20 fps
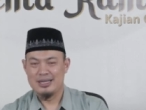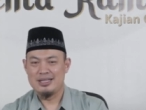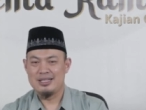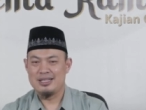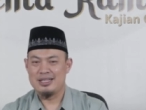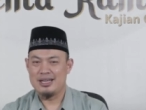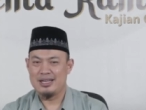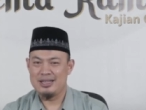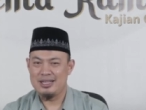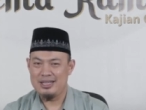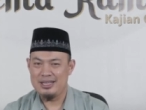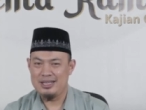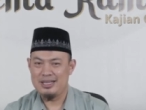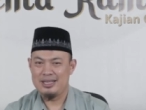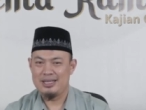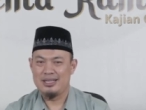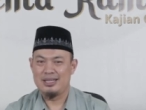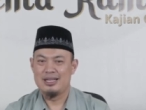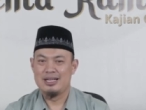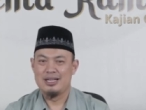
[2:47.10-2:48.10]

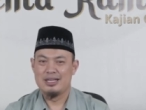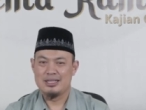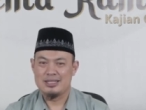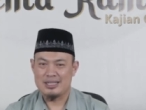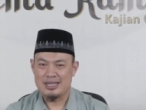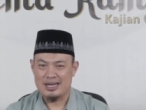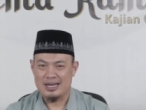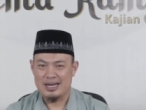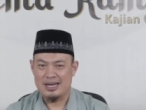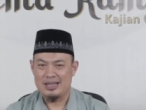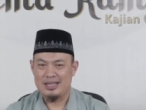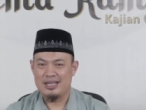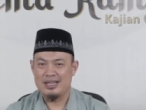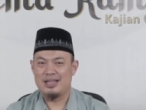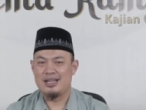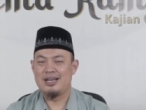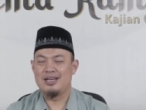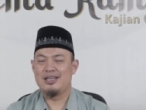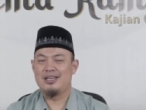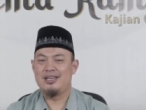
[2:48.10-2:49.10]
jadi sekali
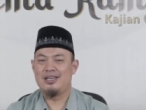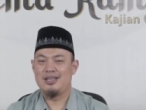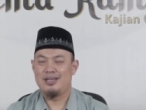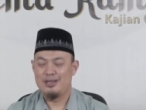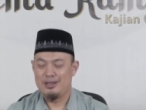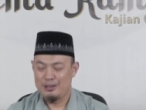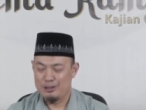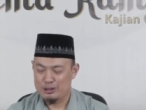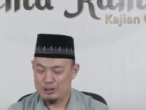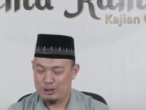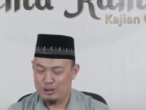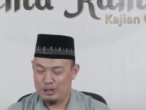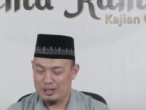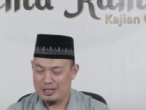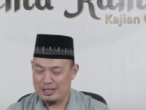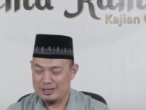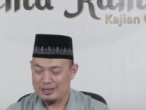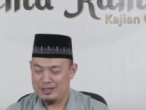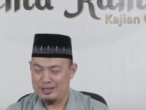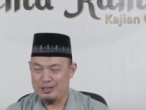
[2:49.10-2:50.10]
lagi
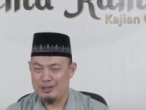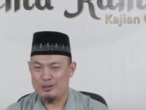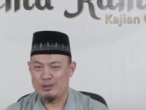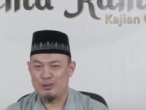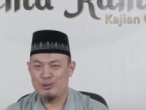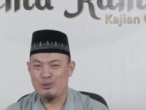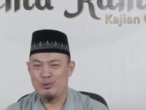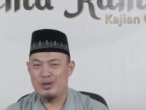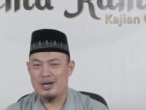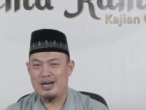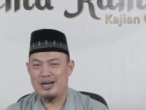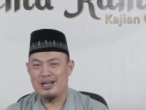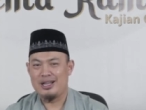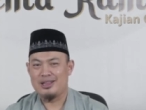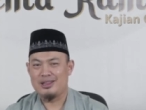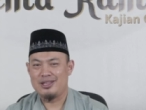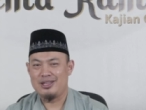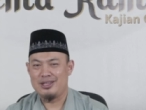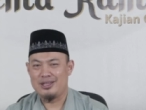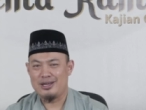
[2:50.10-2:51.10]
solat itu
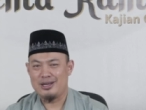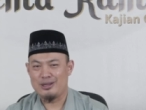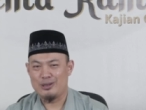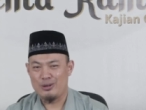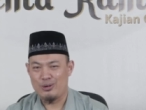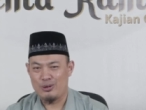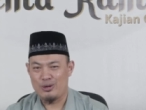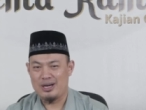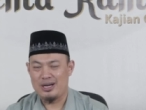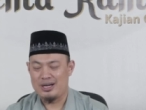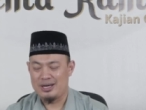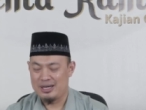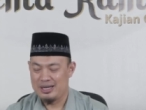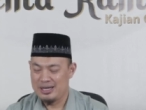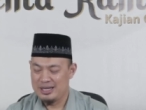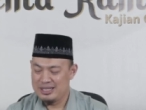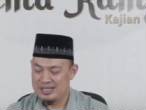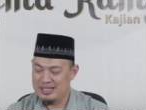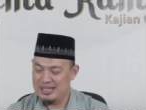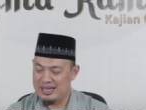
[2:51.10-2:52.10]
artinya doa
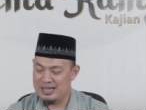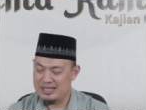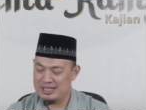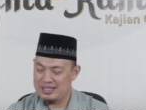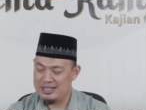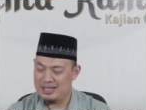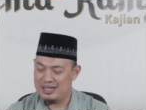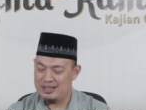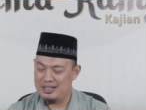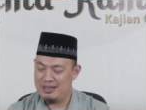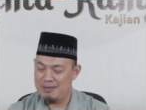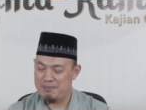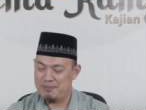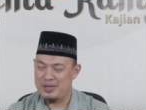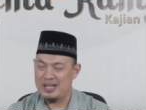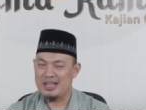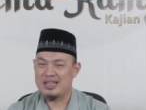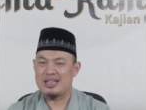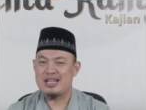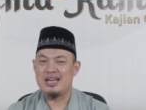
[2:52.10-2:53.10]
yang jadi
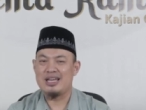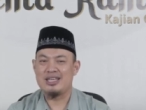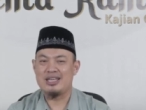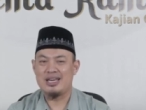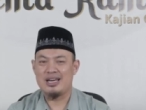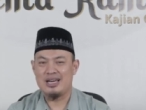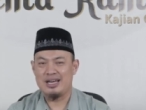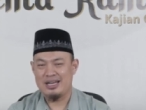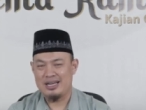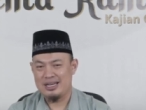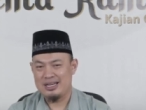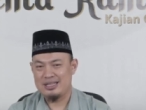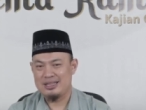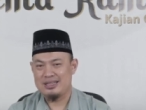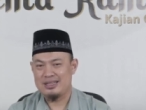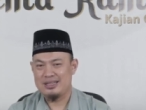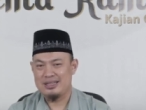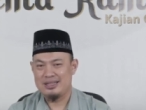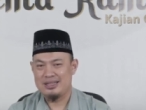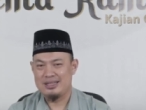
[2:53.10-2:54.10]

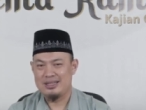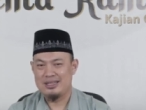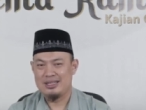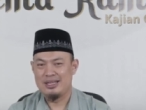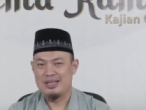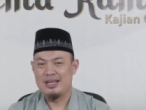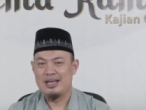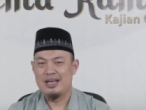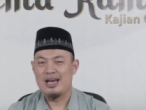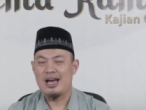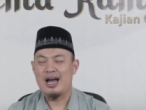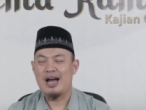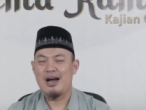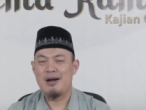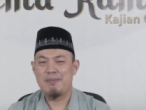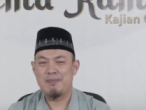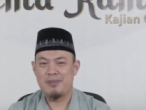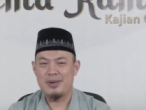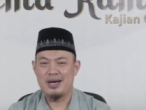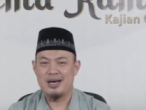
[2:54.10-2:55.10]
pertanyaan
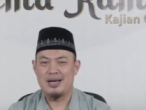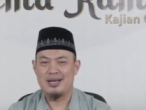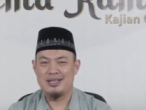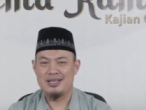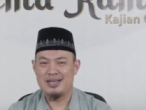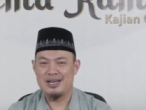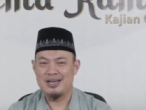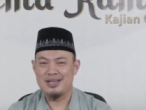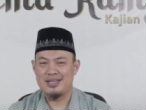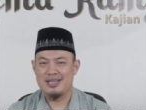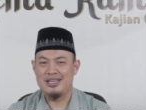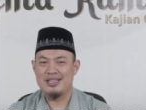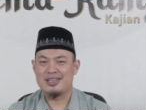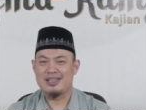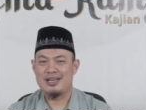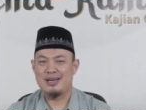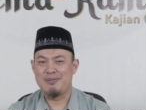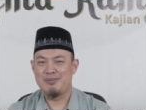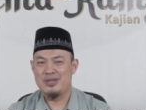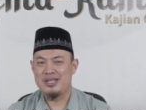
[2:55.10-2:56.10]
apa yang
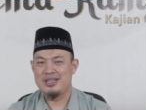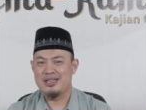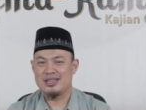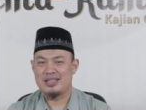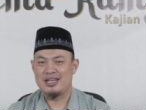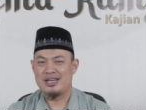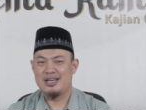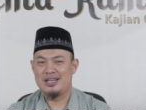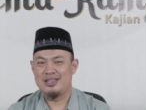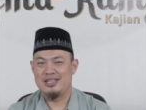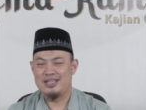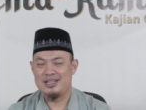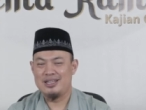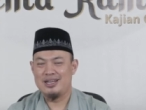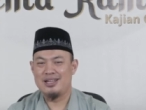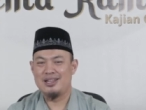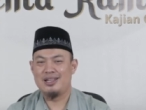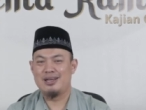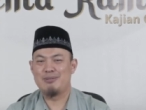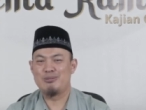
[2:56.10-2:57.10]
kita minta di
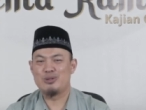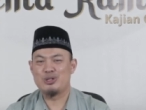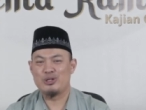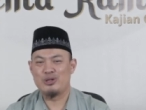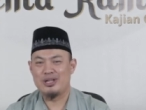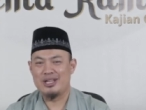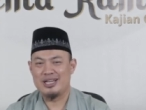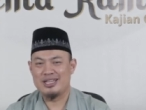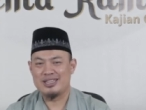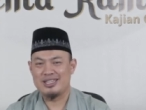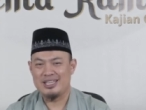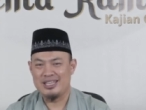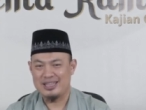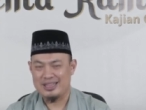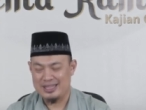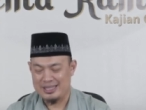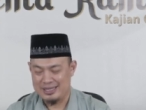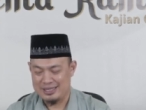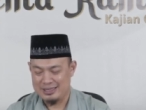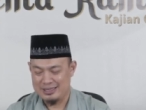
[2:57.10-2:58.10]
dalam solat
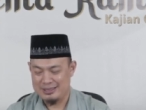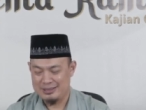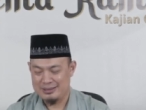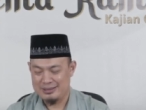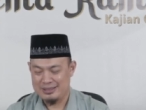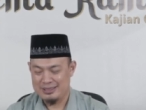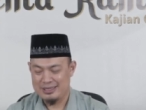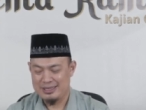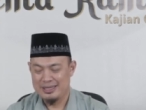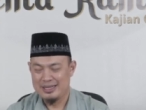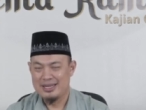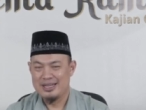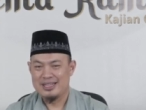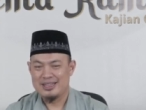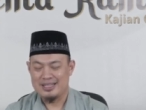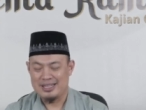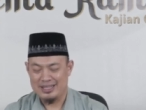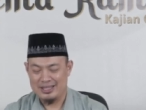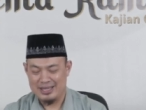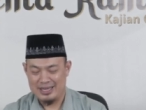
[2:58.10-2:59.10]
kita
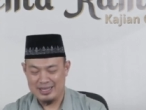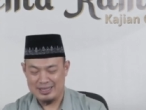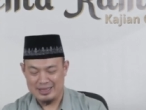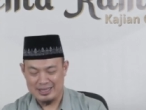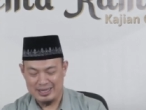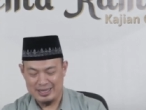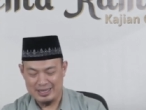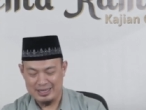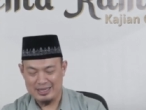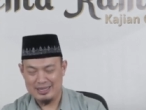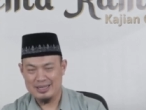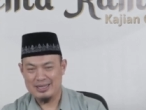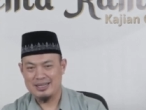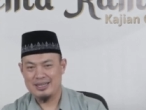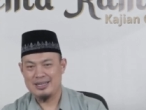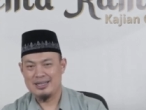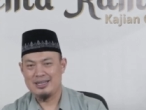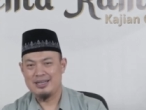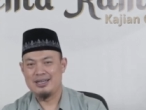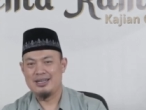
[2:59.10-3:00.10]
ternyata
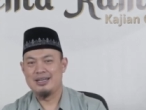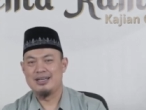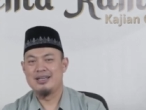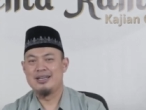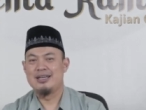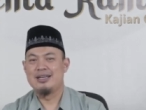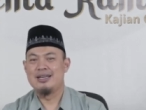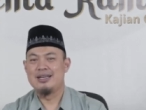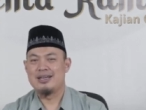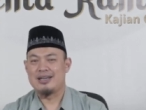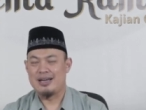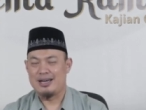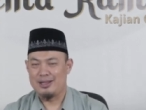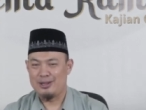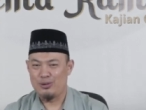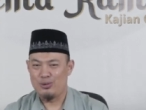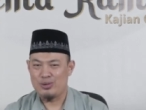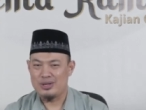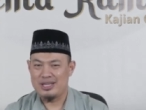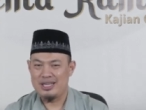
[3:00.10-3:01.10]

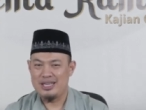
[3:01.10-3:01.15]
kalau